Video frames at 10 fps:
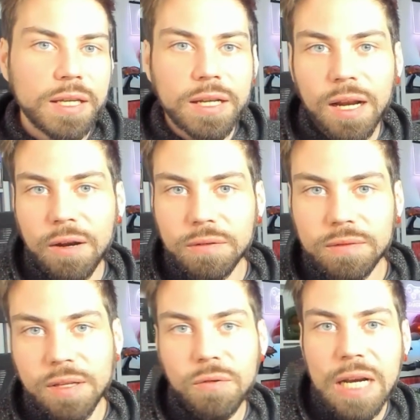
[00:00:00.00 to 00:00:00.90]
Y claro,
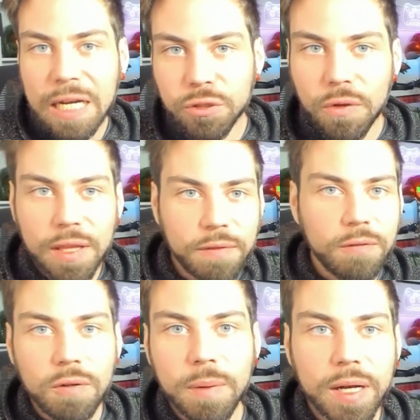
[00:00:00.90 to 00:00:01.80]
tiene un caso
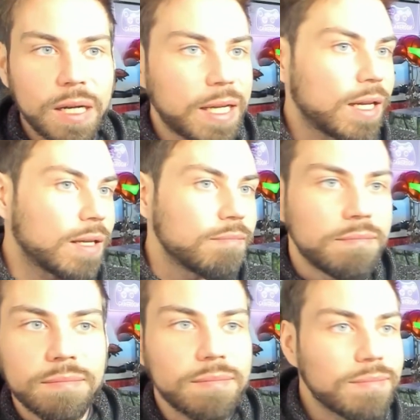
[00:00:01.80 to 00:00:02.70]
Deathloop en el que
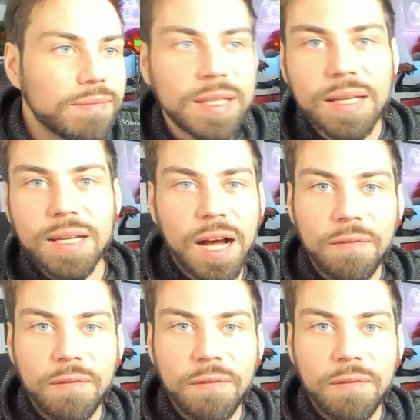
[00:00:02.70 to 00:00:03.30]
mm,